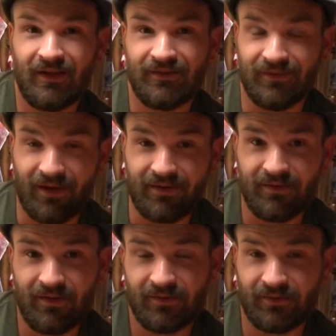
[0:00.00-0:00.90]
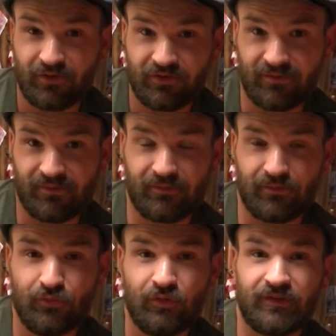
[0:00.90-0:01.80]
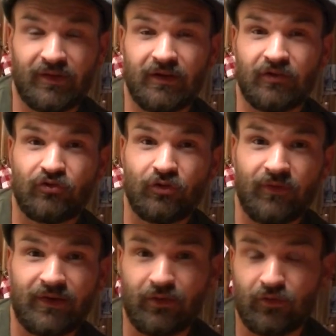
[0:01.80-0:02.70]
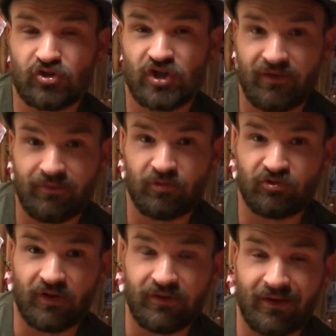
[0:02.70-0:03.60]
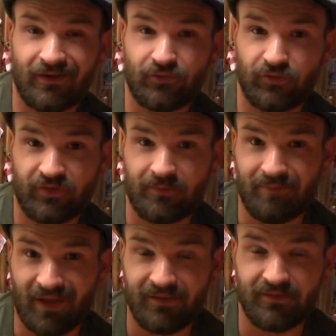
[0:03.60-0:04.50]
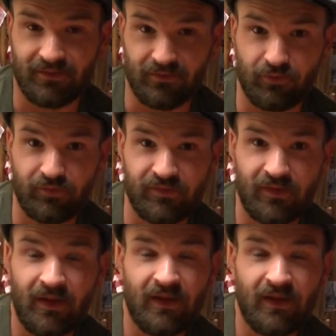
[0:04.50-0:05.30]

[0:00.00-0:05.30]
nein, dadurch, dass er so jung ist, hat er ein Stück weit auch noch scharfe Bestandteile durch den Brandintus.